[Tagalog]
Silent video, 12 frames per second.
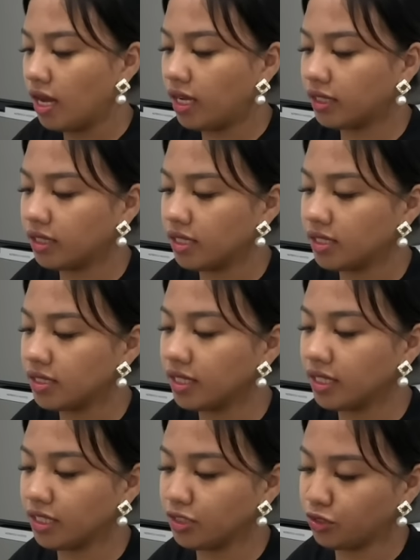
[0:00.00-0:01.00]
At least,
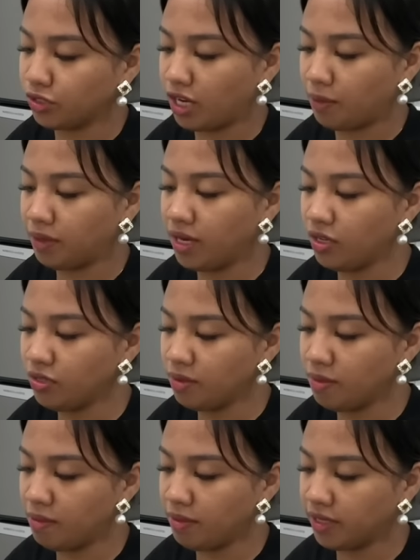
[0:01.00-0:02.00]
nai-enjoy namin. Lalo na
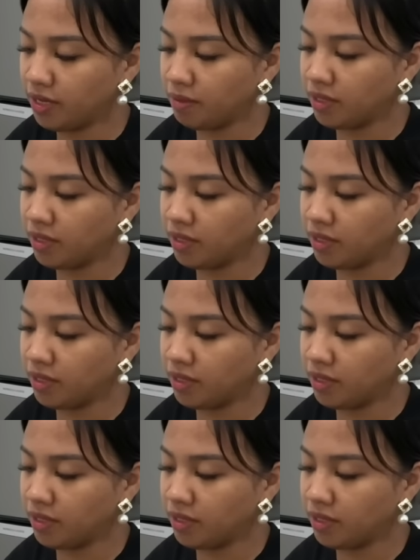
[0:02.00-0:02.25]
mamaya,